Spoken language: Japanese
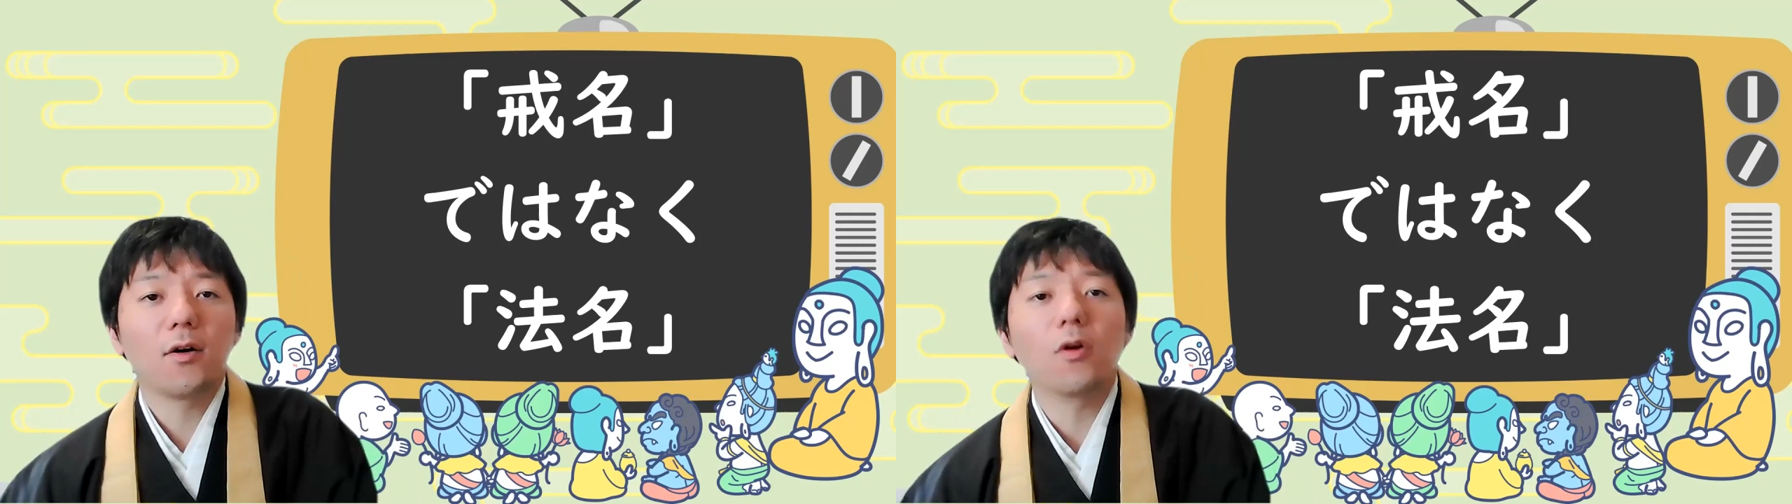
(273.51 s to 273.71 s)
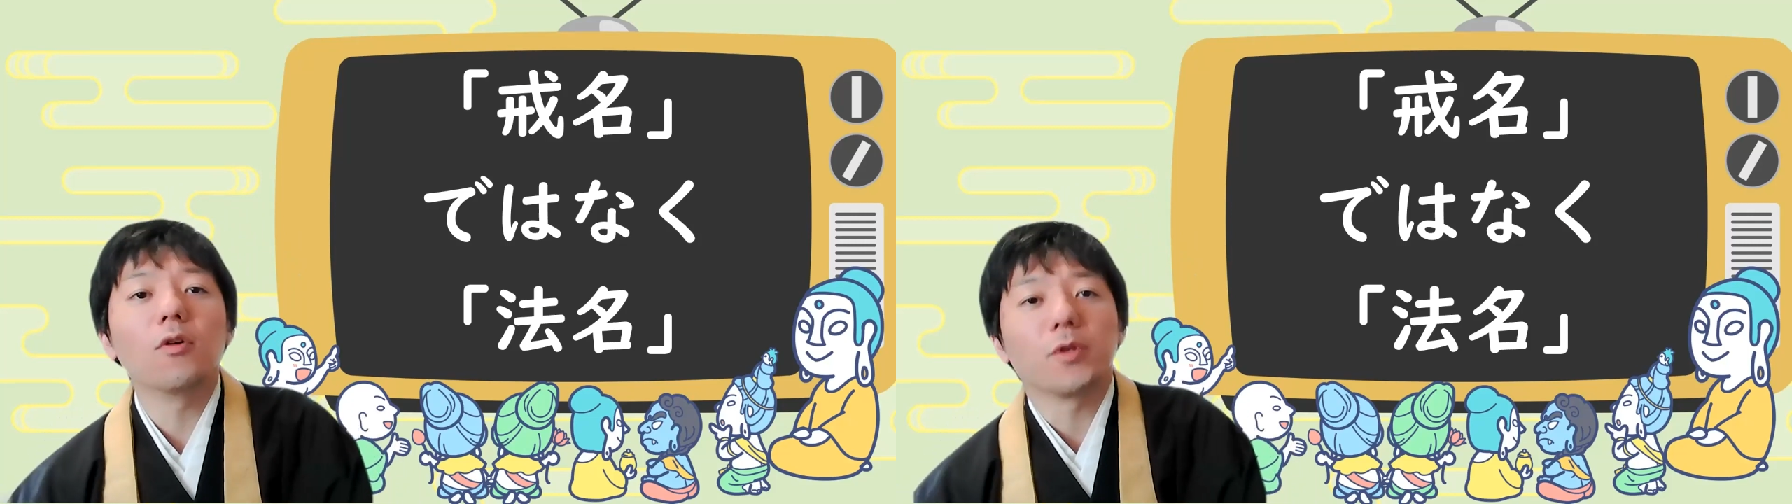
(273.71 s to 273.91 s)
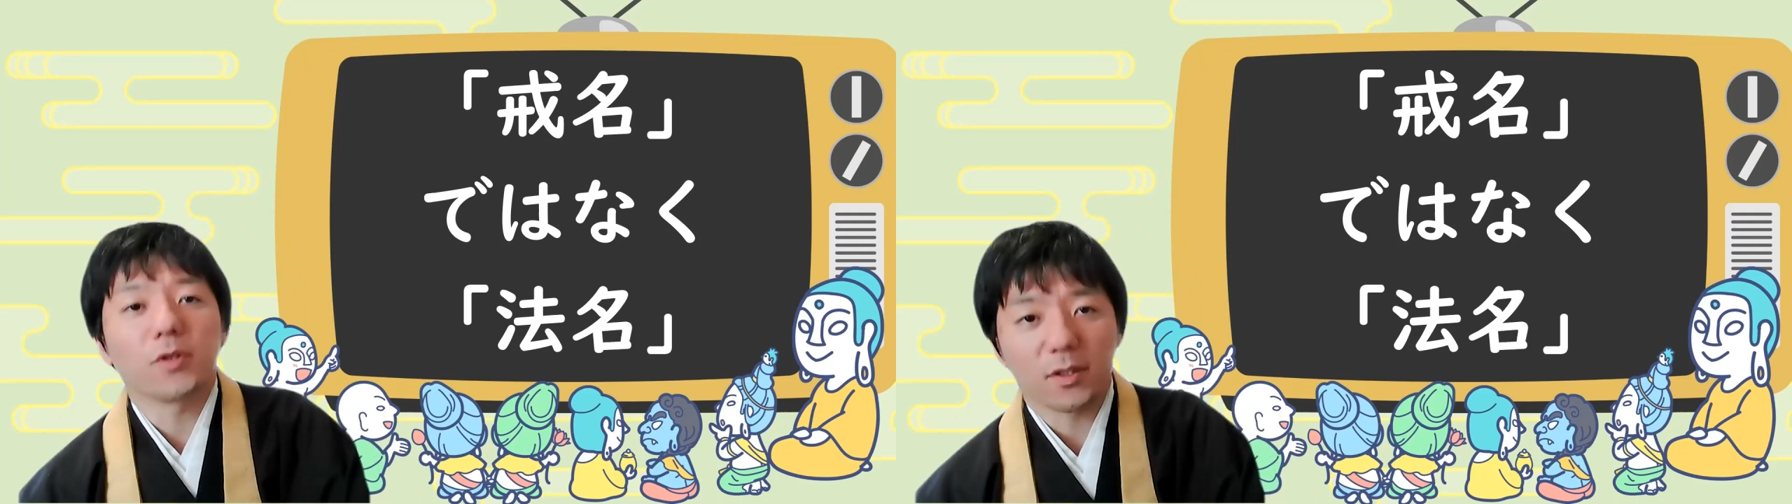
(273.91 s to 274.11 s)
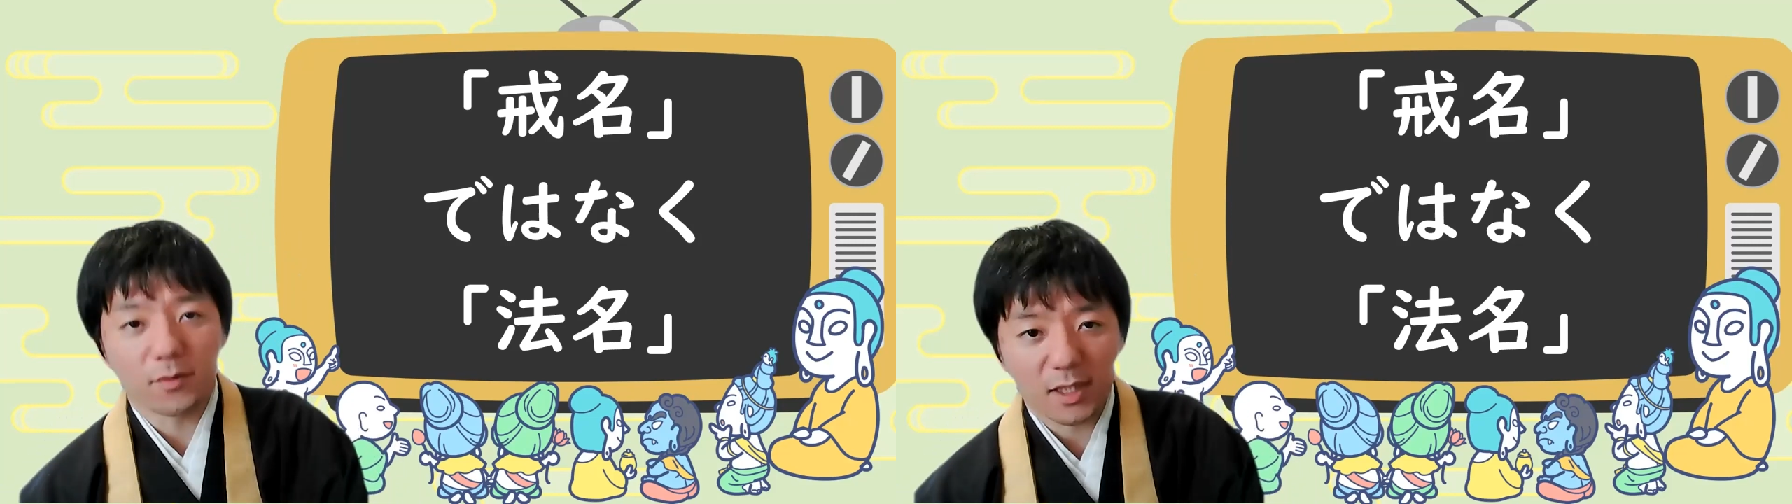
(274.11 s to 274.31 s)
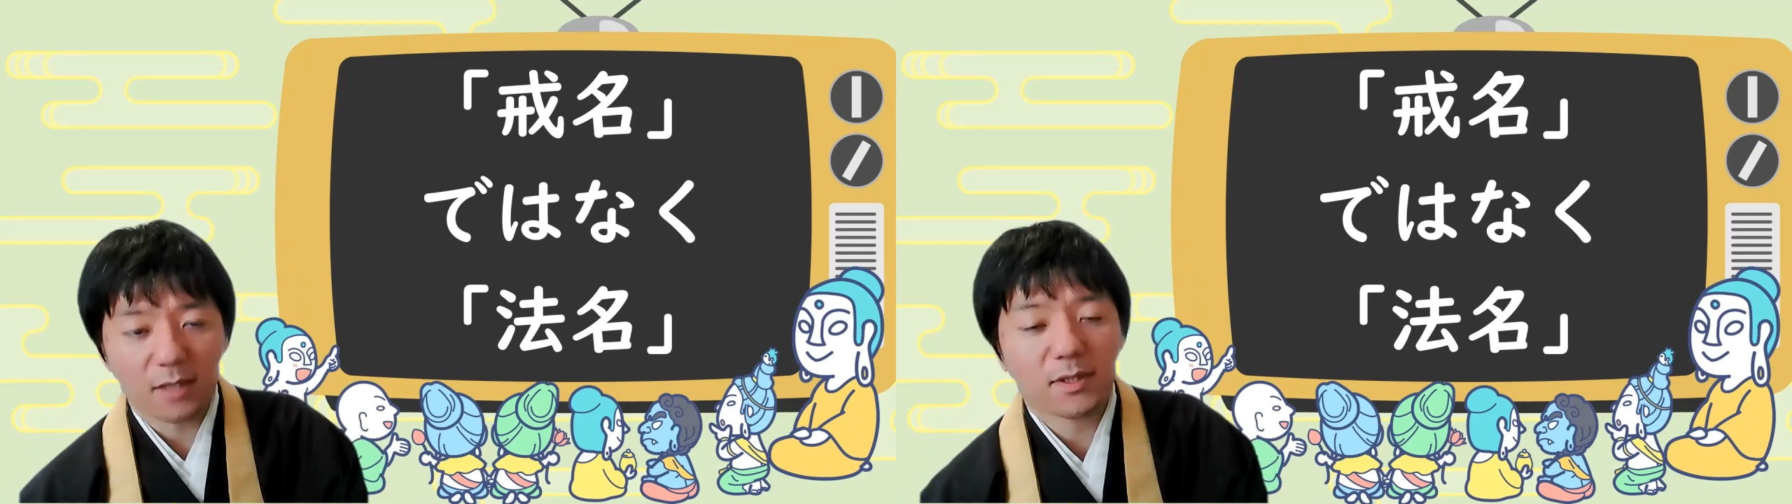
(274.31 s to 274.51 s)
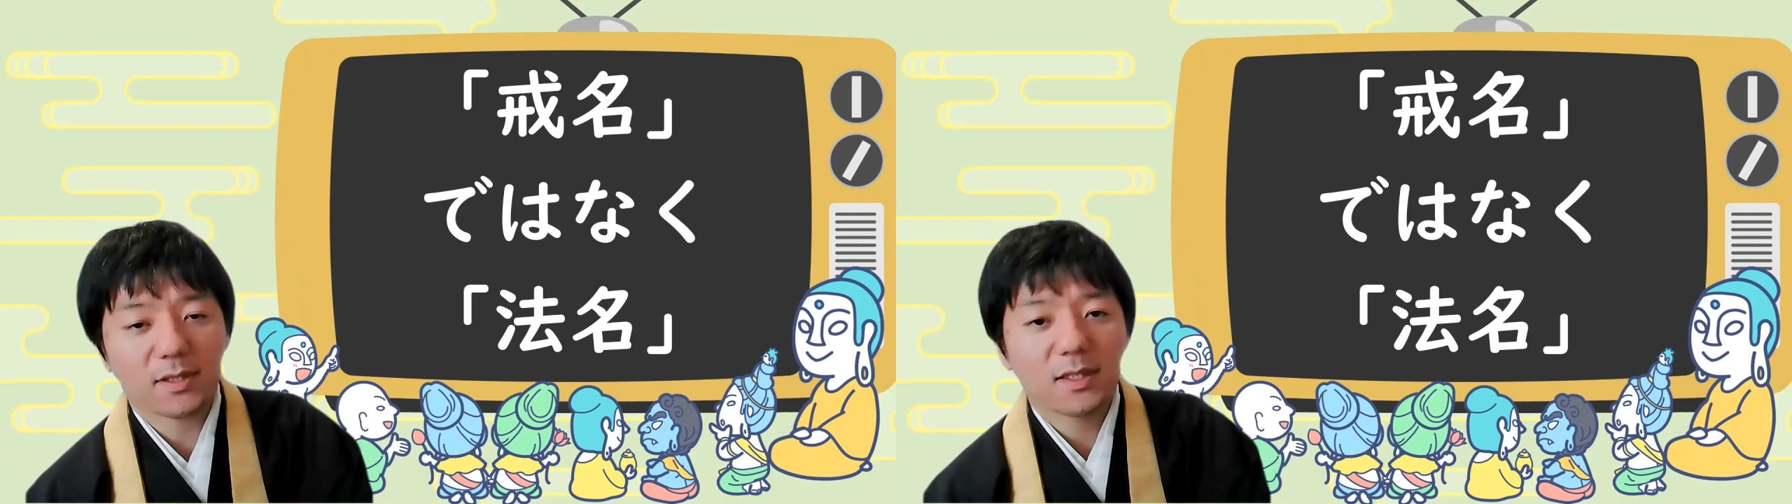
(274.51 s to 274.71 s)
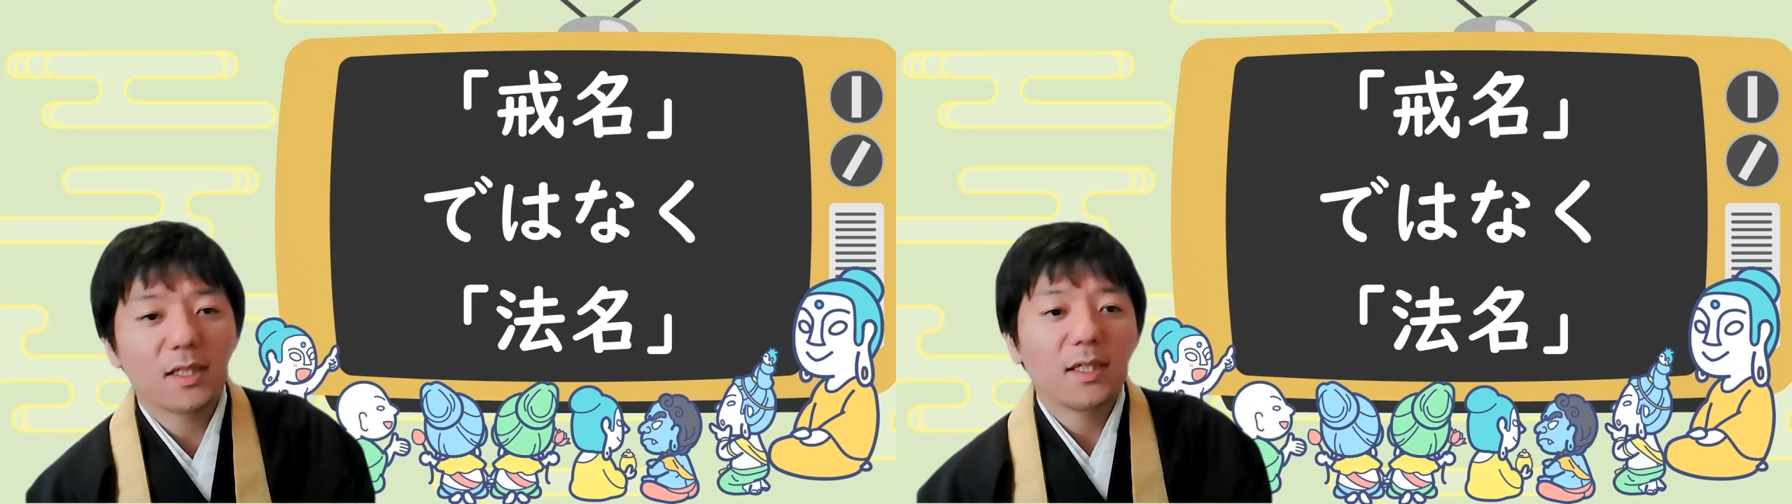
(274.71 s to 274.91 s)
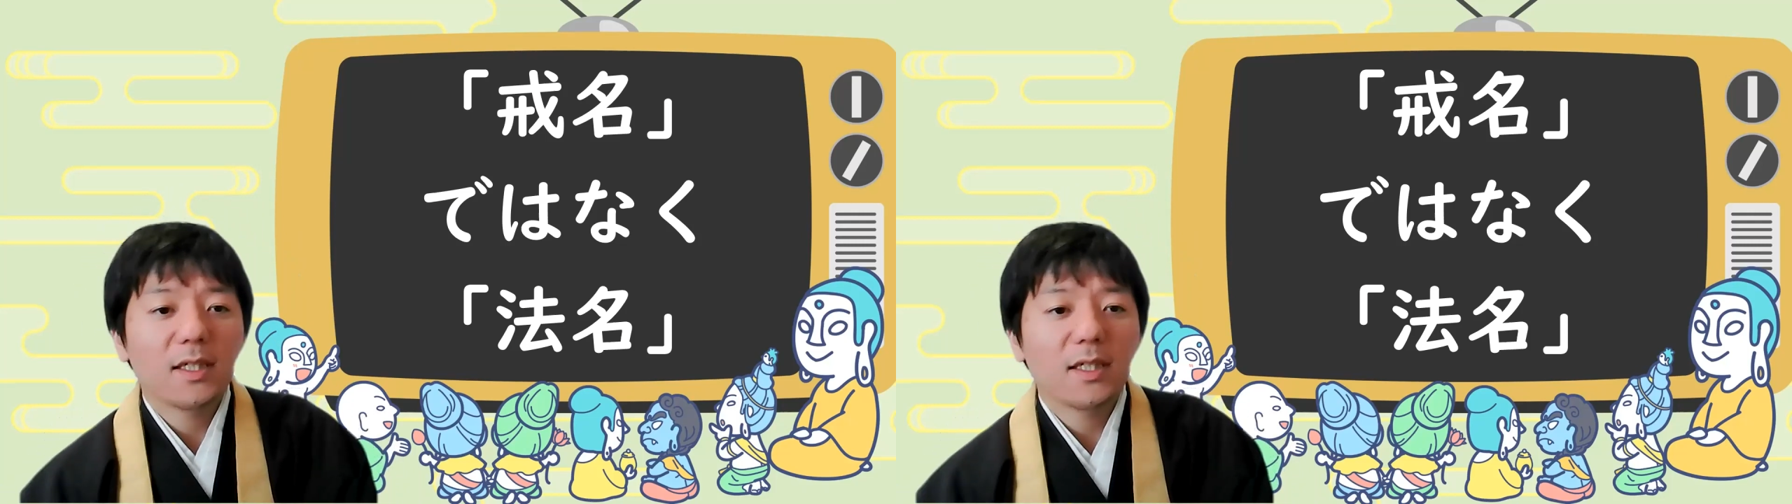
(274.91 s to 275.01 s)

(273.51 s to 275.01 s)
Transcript: 法名でございます。